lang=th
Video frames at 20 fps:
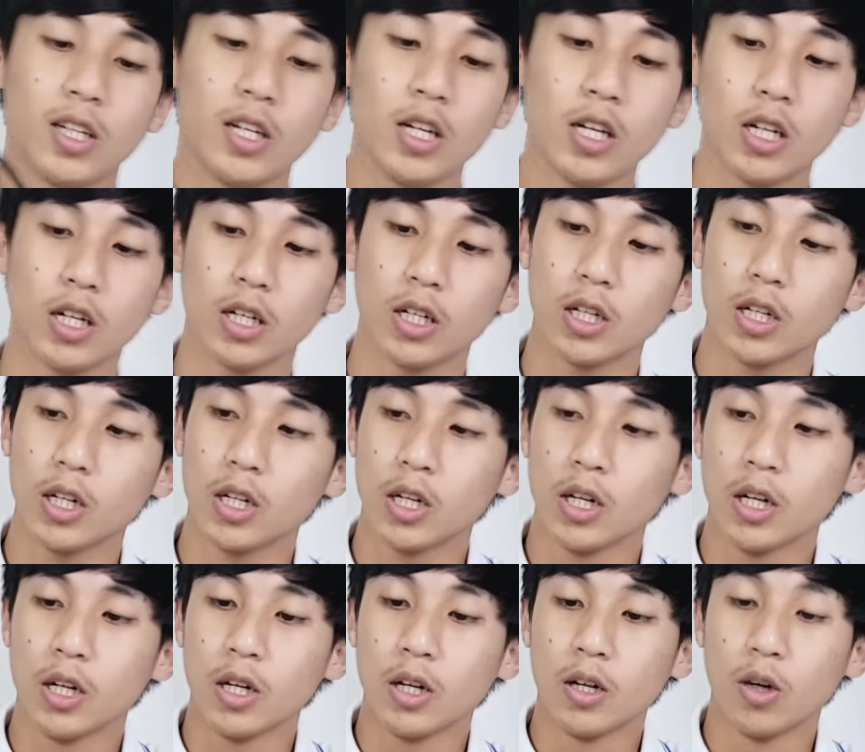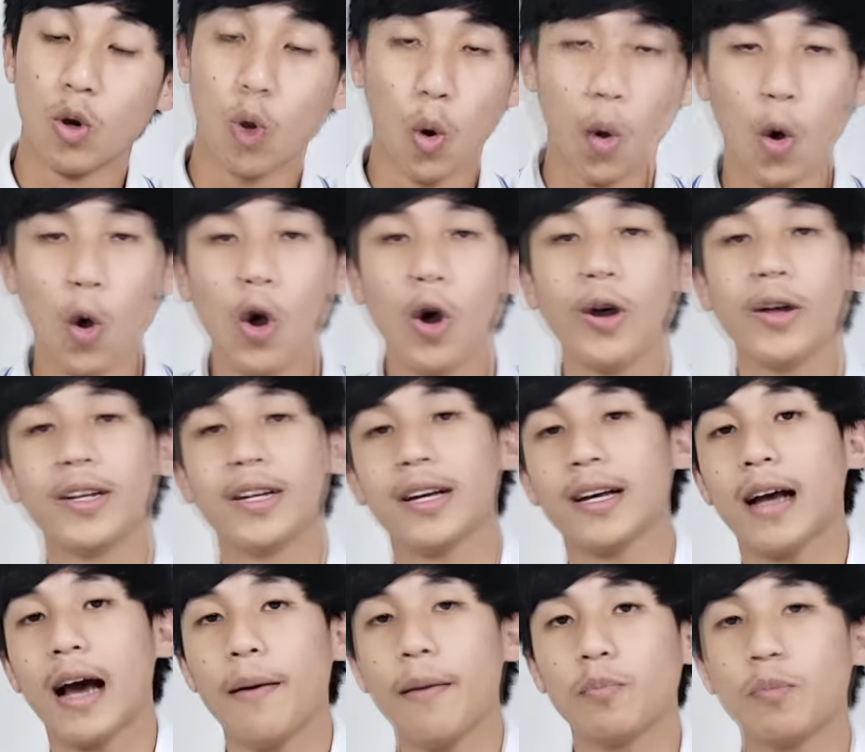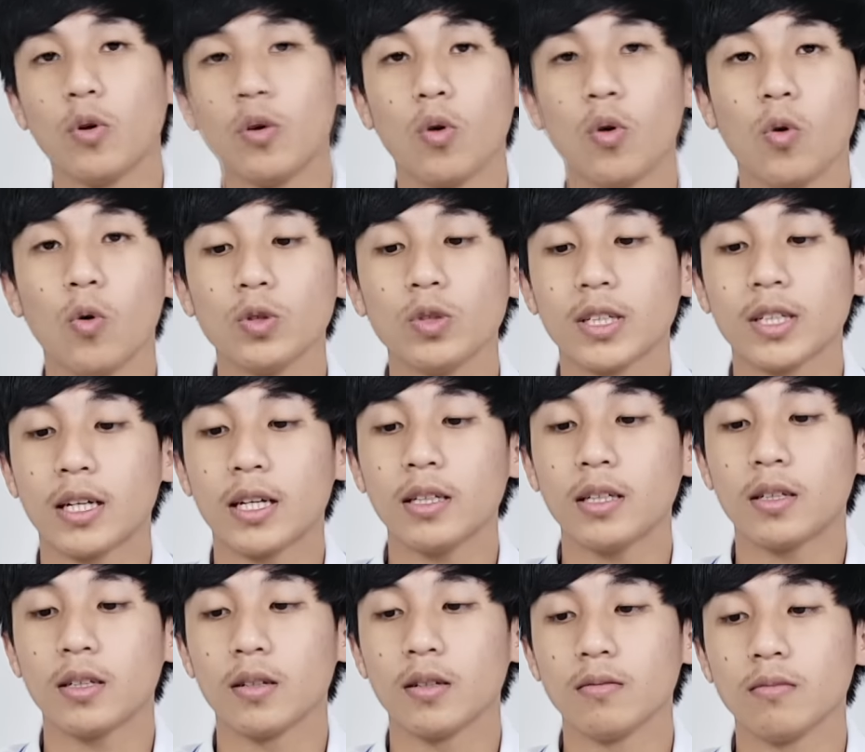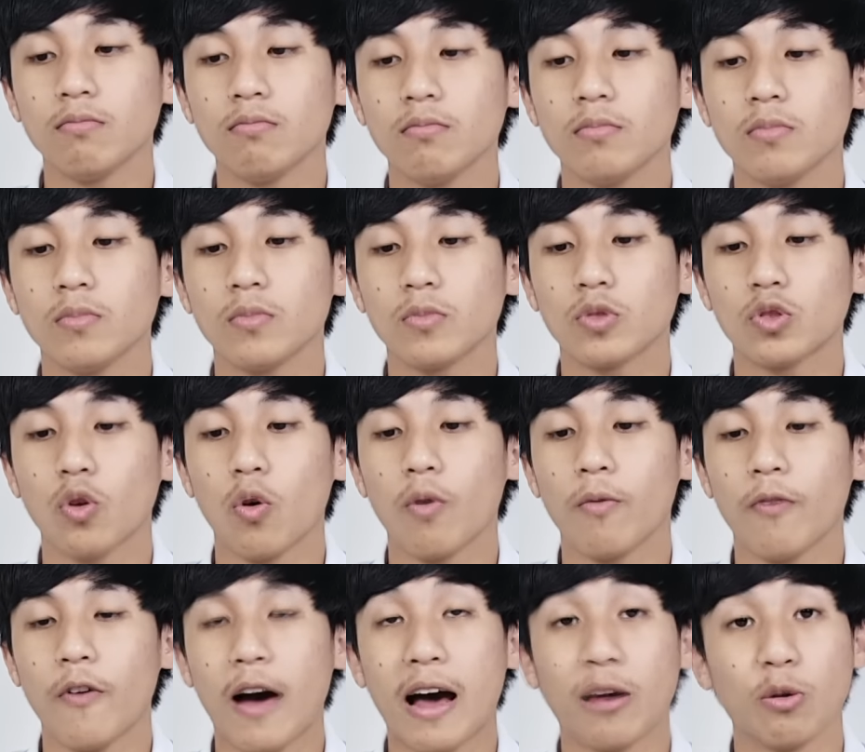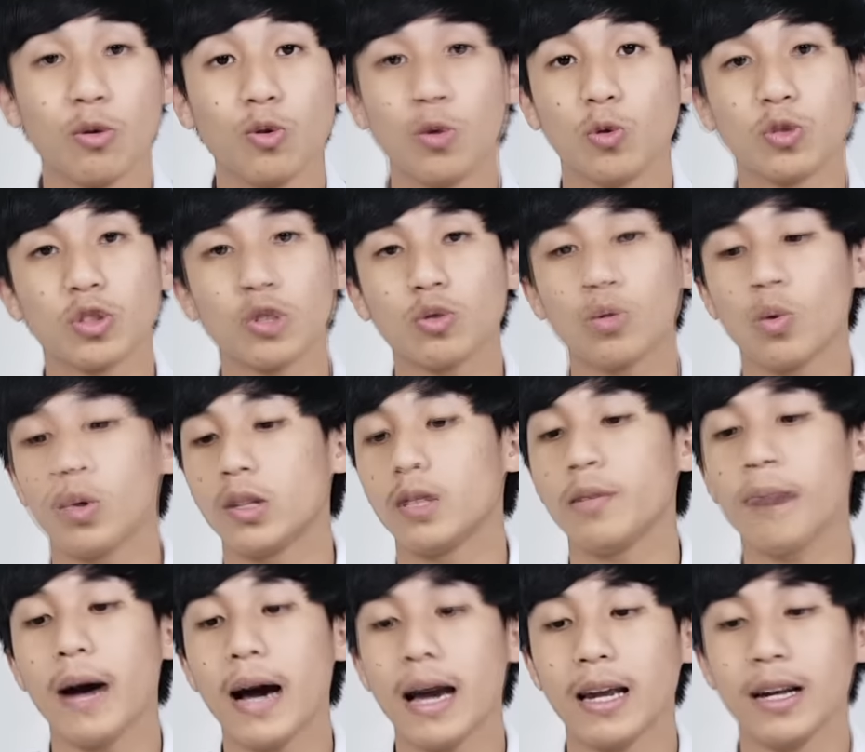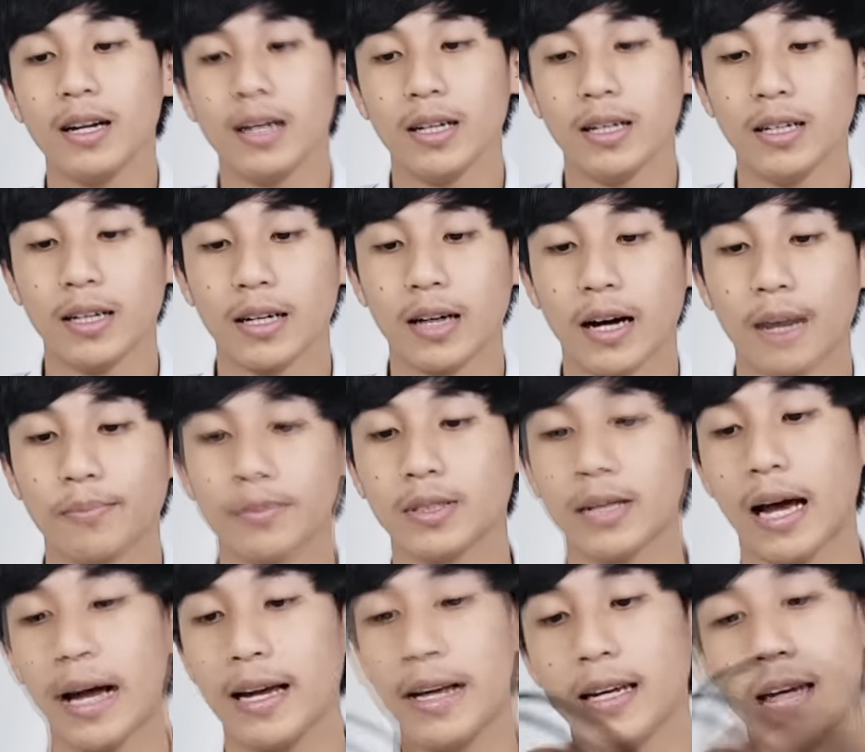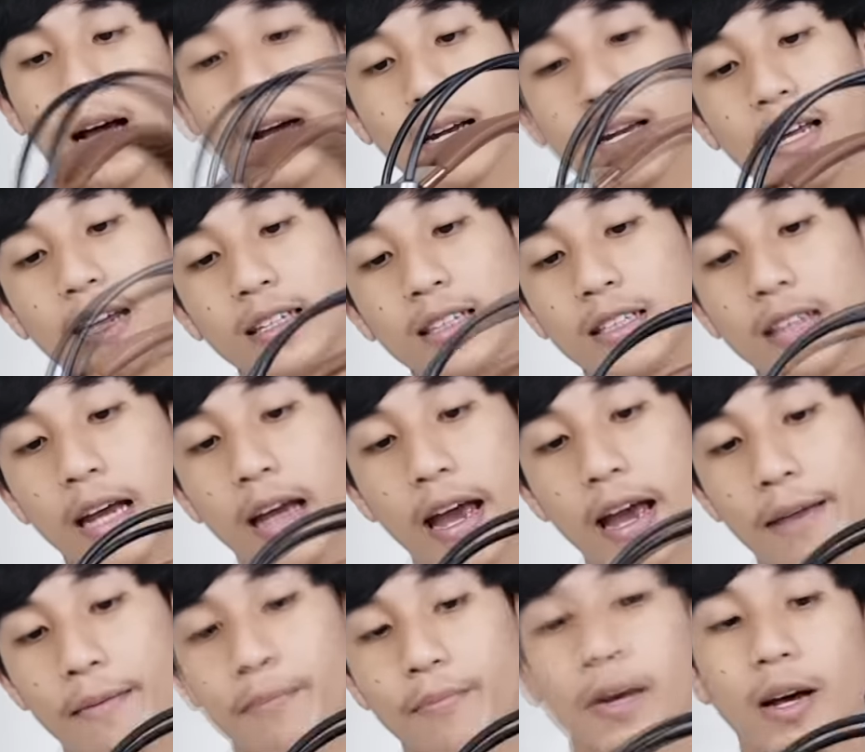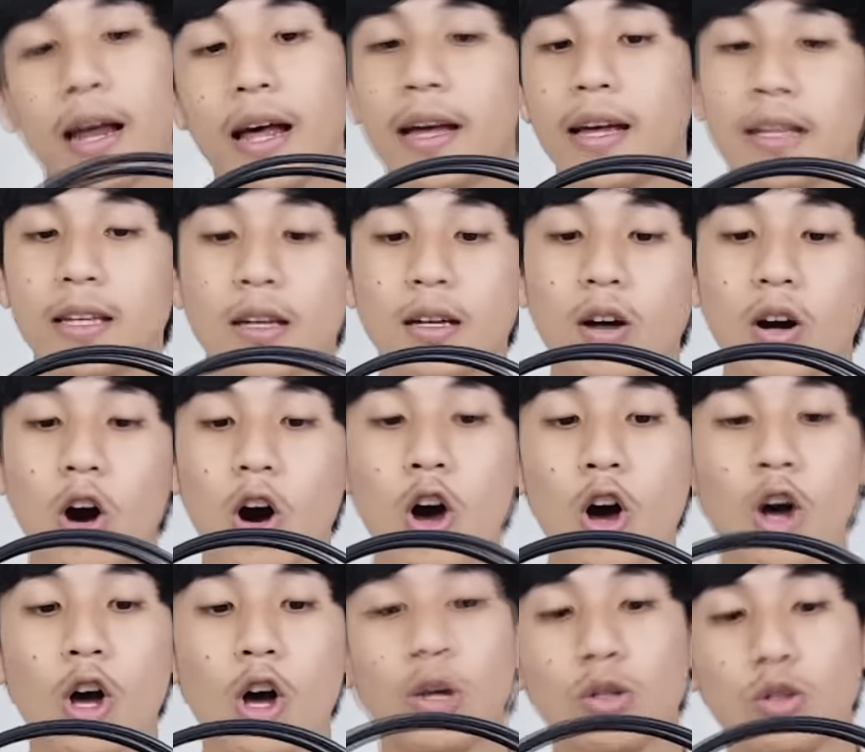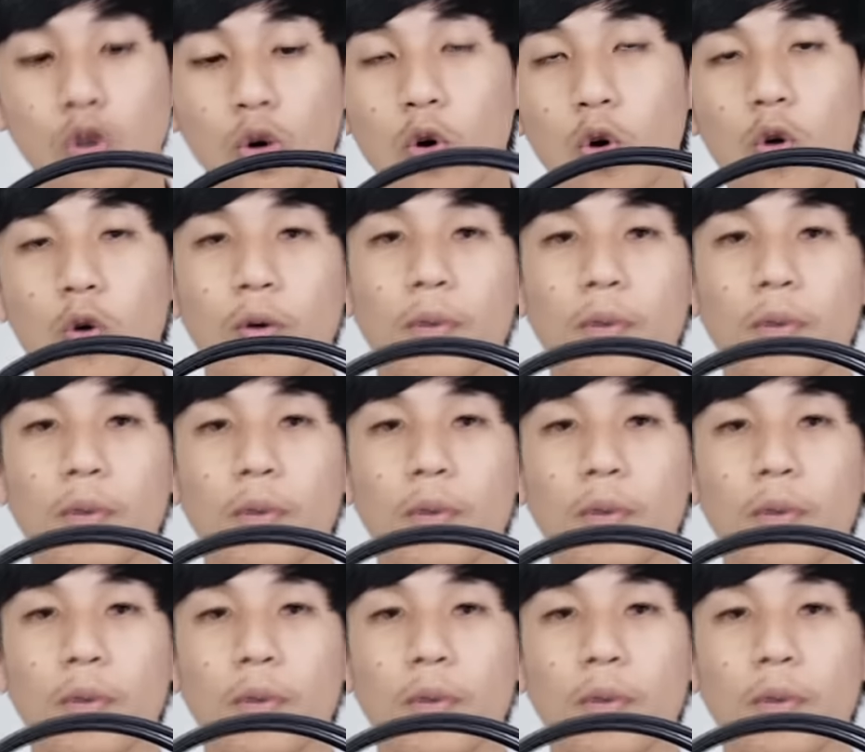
ที่หรูนะครับหรูจะคิดถึงโซฟาหรูๆสักตัวที่บ้านเลยนะครับใส่นั่งเล่นเกมอะไรอย่างนี้ก็ดู